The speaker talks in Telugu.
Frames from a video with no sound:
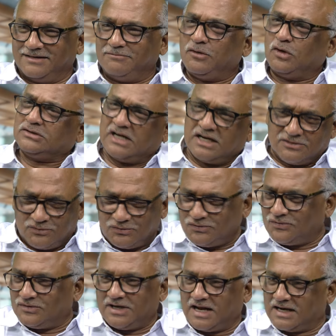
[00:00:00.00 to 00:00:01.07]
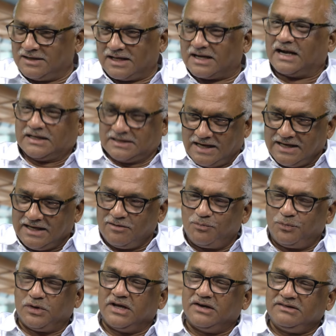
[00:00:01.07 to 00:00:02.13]
ఇంకోసారి చూసుకుంటా అంటారు అట్లాగే
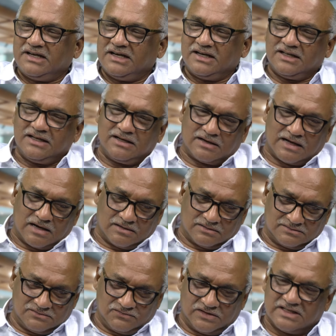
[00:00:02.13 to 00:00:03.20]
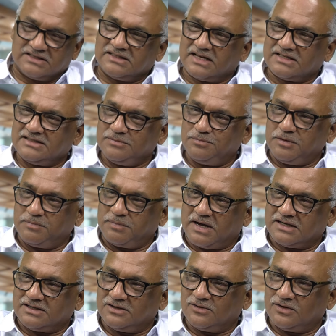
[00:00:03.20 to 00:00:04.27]
ఇప్పుడు ఏం ఏంటంటే అంటే వైఎస్ఆర్సీపీ
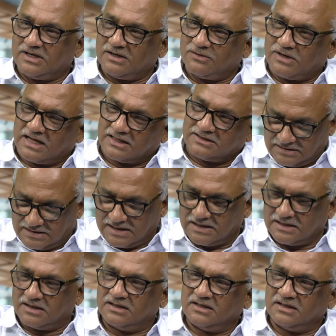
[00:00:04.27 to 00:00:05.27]
పార్టీలోనే ఒక అంతంగా